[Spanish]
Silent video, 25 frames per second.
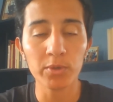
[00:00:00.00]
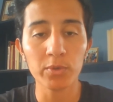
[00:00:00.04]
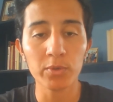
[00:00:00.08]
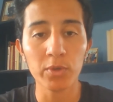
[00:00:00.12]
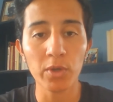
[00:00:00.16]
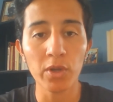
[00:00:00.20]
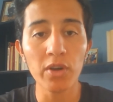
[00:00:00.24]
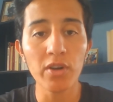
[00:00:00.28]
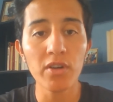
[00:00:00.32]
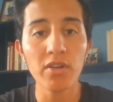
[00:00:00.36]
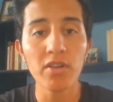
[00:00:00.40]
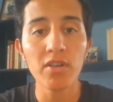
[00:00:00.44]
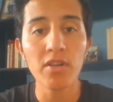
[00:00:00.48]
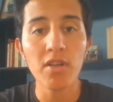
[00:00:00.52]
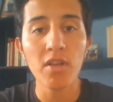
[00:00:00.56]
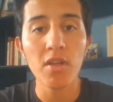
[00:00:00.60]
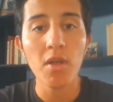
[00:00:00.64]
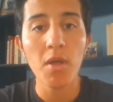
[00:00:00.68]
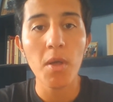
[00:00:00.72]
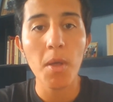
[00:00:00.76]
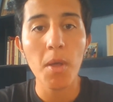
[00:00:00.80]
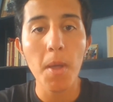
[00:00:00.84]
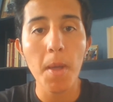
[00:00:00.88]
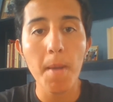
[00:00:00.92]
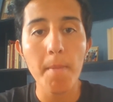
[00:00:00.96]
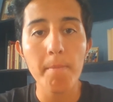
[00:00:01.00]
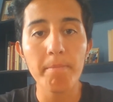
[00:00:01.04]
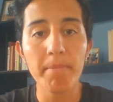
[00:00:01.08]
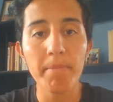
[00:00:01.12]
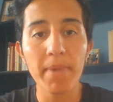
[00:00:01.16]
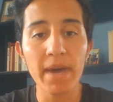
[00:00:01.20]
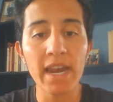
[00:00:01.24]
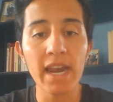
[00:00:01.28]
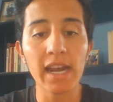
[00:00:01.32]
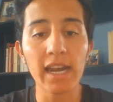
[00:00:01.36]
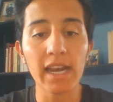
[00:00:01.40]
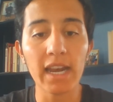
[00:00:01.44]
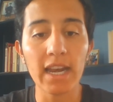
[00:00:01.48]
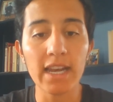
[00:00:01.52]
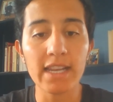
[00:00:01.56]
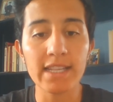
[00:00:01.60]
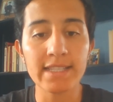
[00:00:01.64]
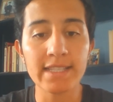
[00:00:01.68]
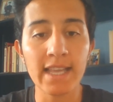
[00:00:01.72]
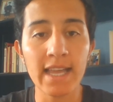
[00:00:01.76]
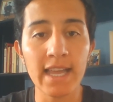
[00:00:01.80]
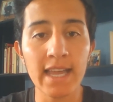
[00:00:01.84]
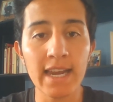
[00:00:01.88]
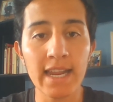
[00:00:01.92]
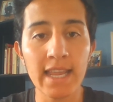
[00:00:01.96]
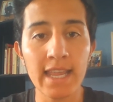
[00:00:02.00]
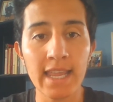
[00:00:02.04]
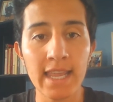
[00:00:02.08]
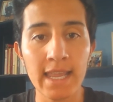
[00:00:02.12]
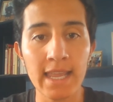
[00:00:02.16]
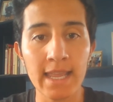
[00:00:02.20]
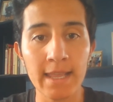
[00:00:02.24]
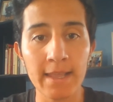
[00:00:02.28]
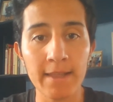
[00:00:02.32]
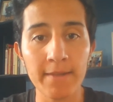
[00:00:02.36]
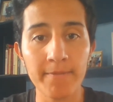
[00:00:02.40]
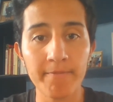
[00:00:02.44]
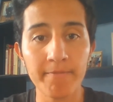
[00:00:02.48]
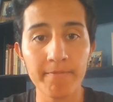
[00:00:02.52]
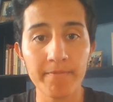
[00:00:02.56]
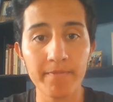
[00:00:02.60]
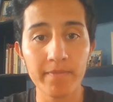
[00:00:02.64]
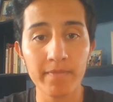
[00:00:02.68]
tutor para realizar eh,